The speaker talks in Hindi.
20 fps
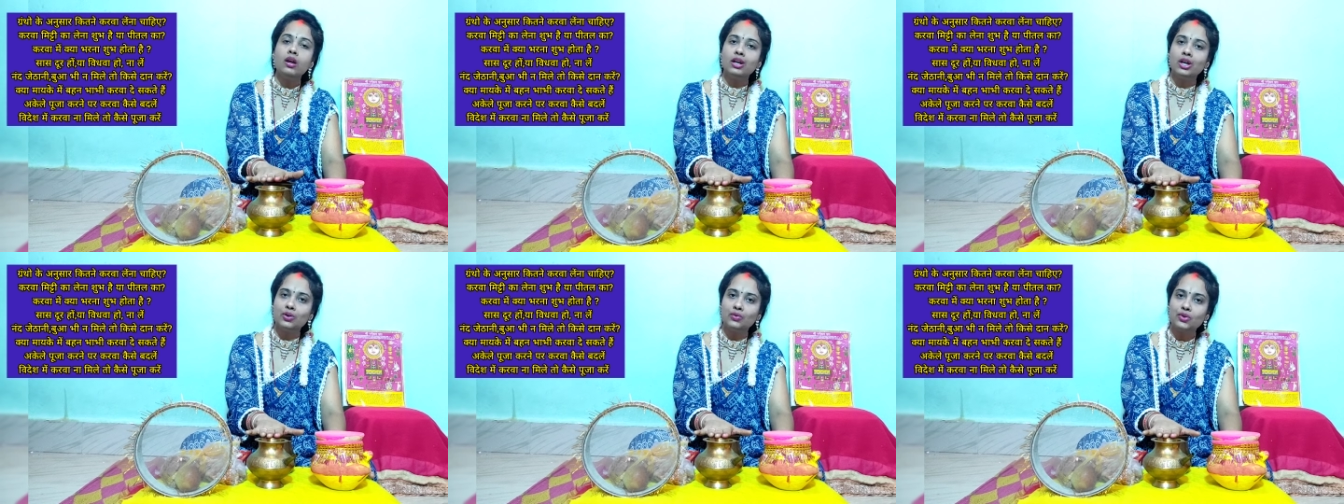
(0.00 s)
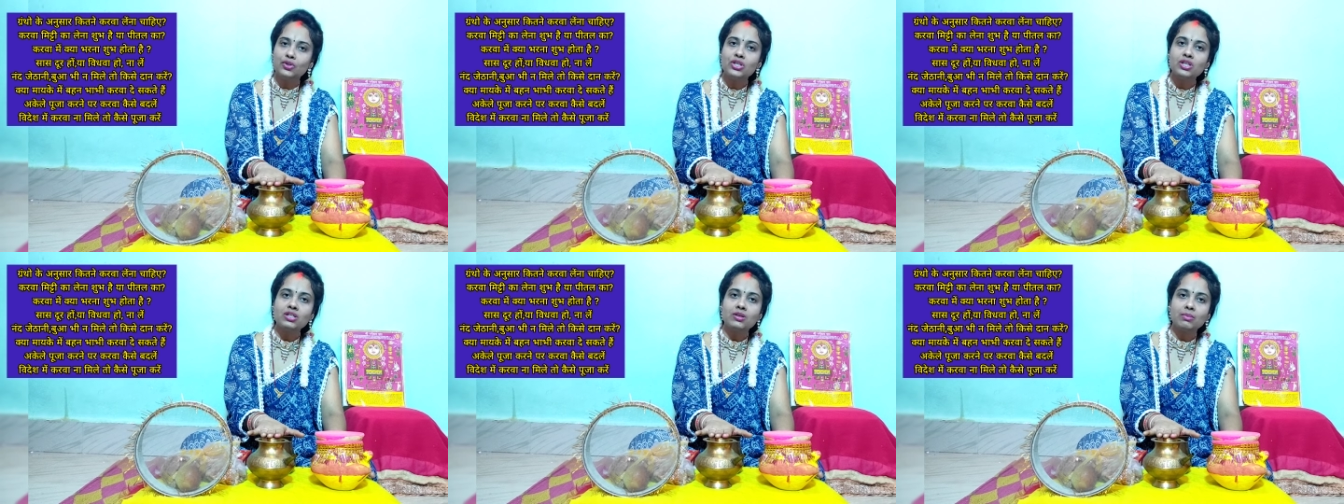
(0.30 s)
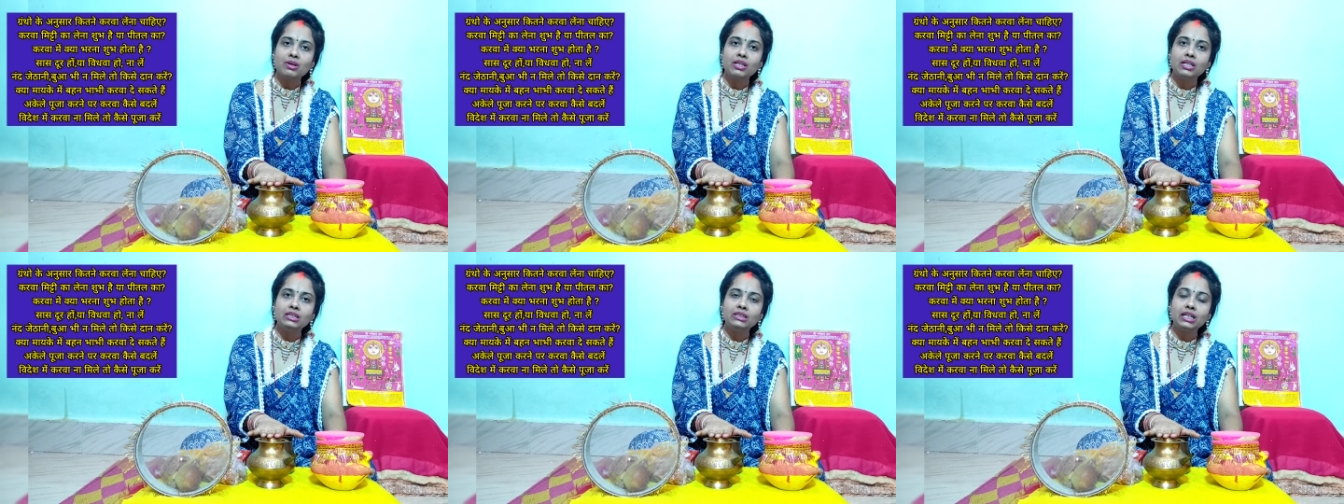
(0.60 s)
कर्वों से
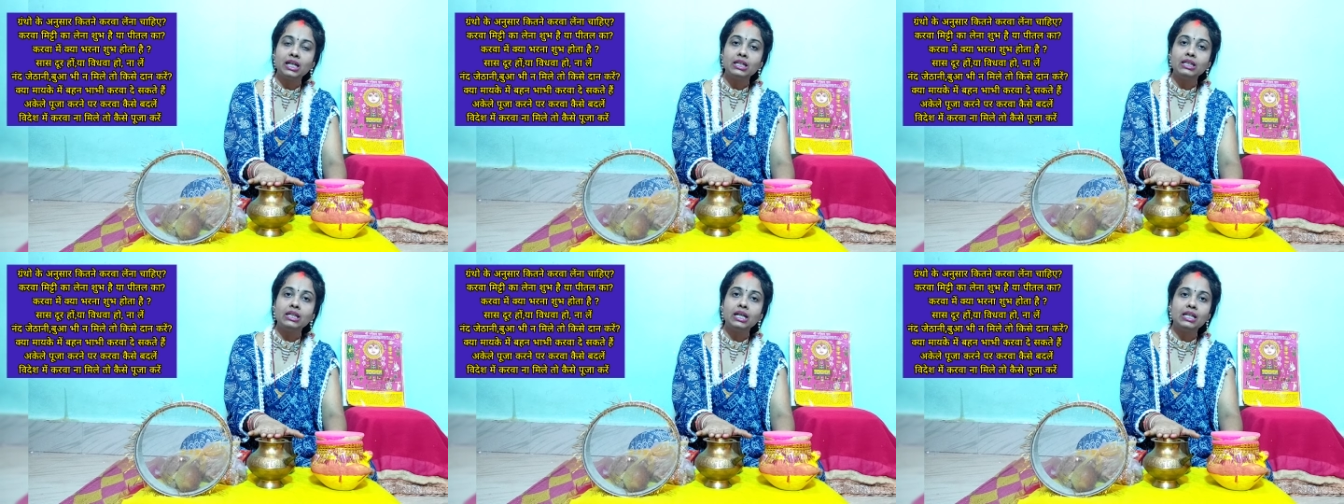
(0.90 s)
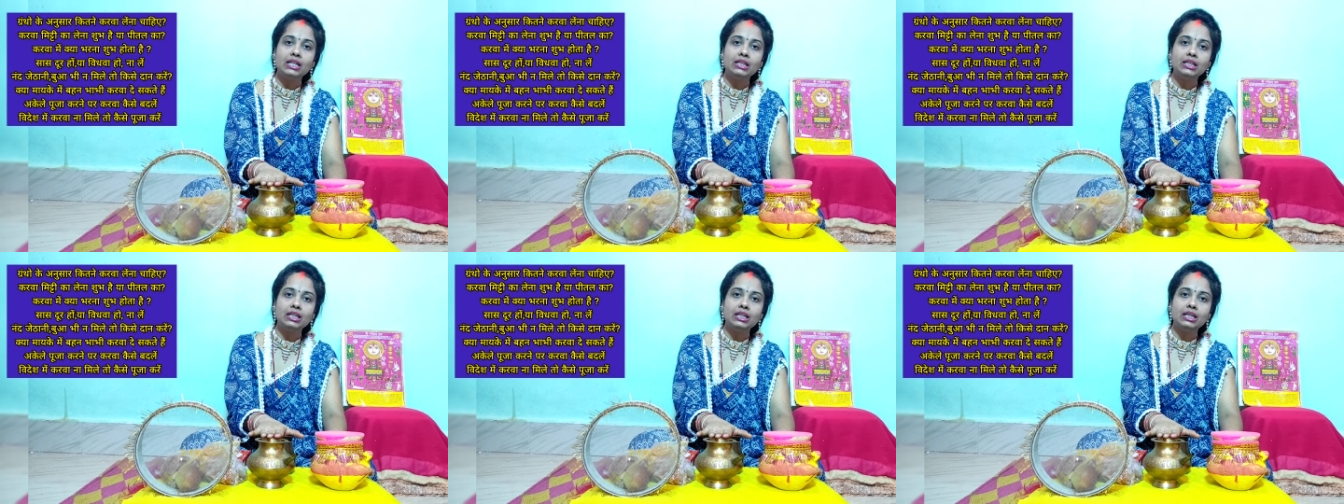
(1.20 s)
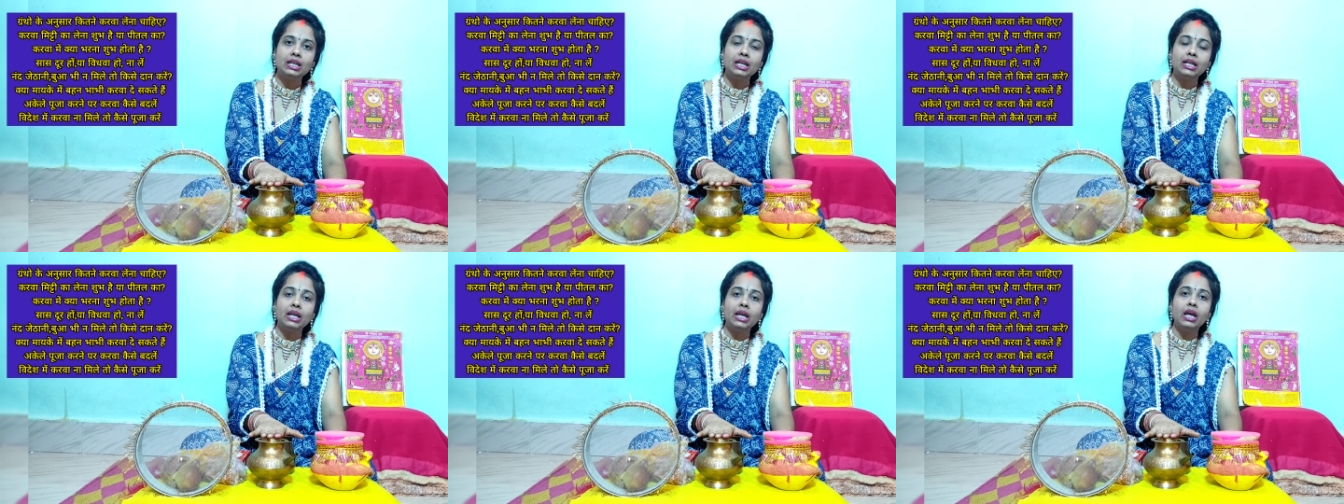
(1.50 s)
संबंधित जानकारी दी
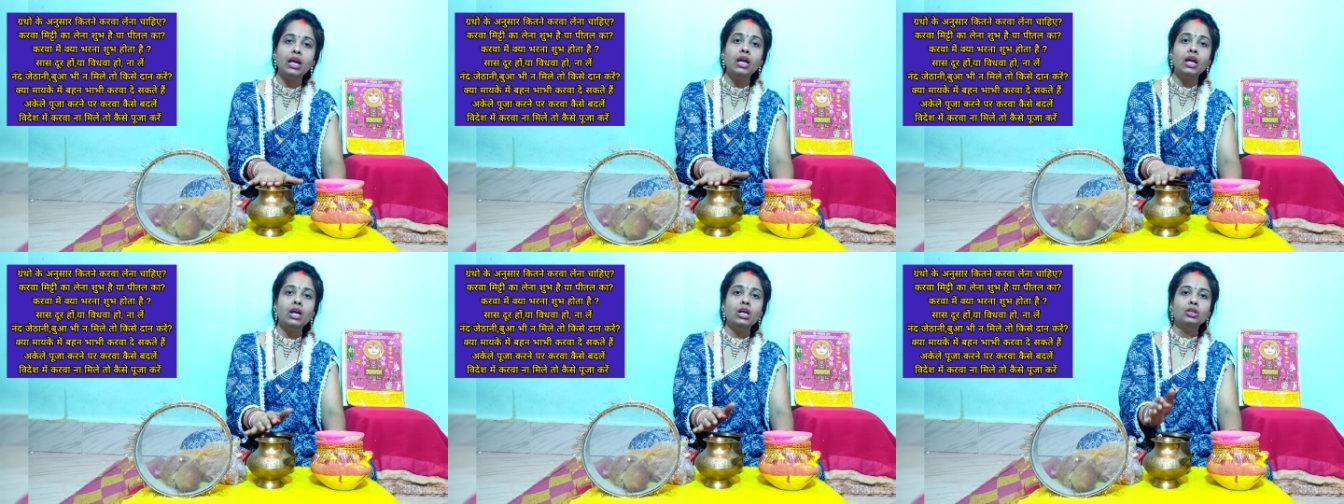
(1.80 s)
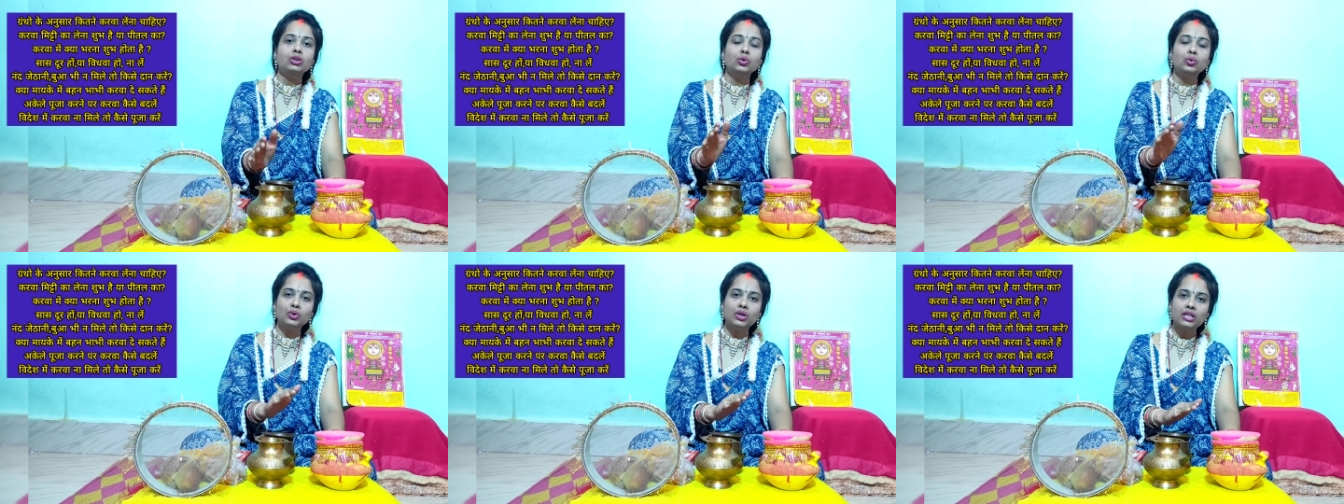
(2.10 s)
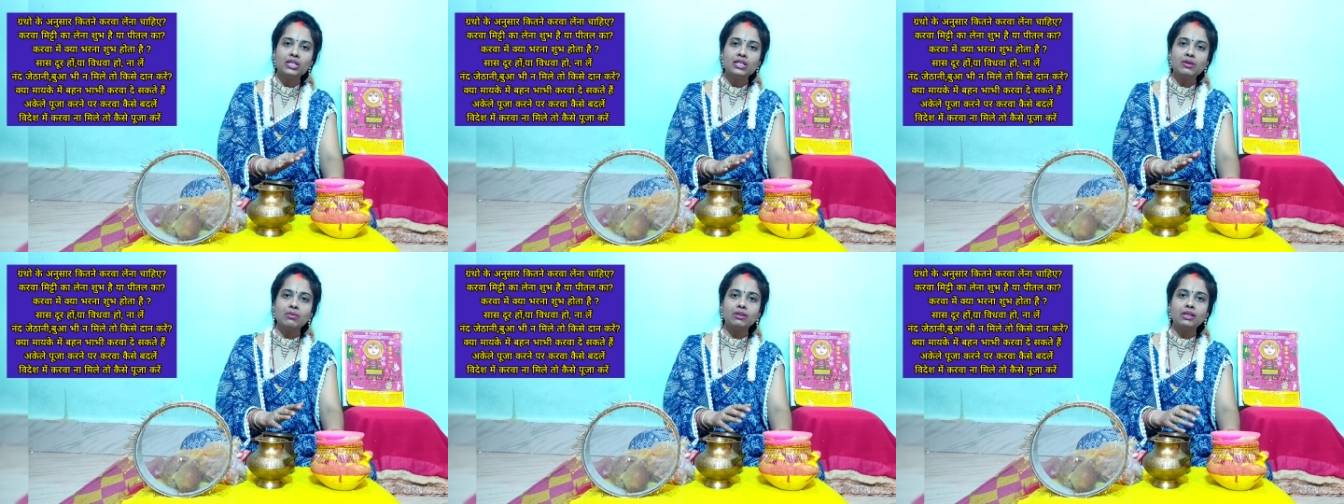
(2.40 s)
गई है तो उन्हीं से